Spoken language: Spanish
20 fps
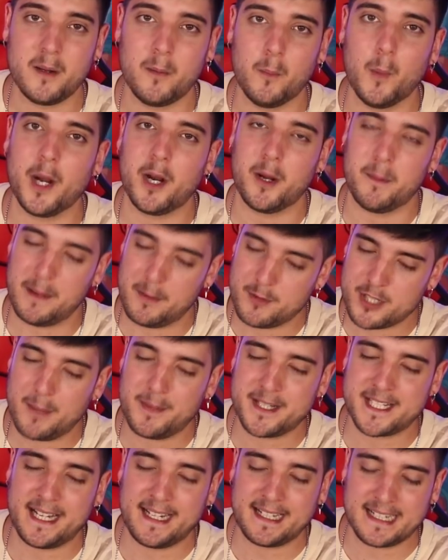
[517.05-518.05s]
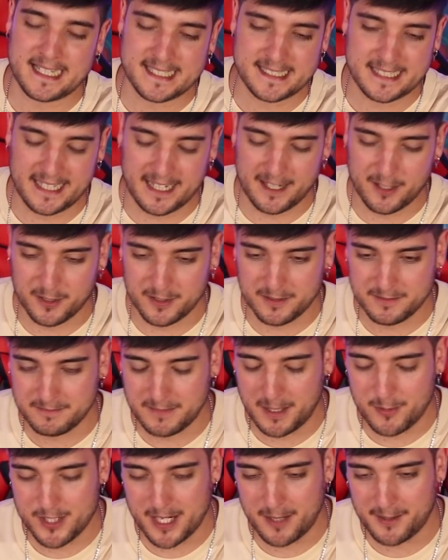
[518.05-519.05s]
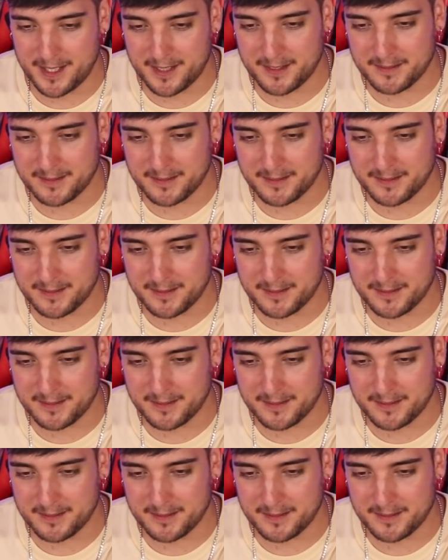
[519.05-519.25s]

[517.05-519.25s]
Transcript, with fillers: Bueno, vamos a pasar al castellano. Vamos a ver.